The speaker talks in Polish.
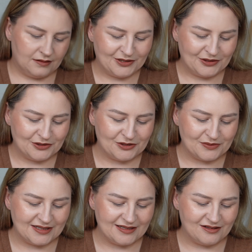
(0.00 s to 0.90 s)
To
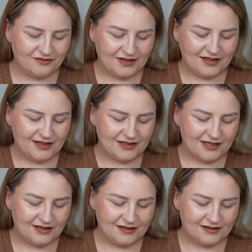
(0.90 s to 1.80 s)
są zdecydowanie
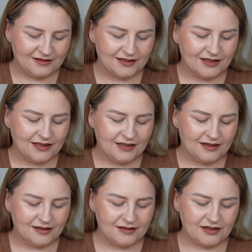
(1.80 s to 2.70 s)
cienie
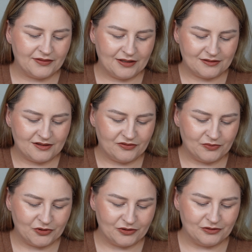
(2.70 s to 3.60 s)
trafiające w mój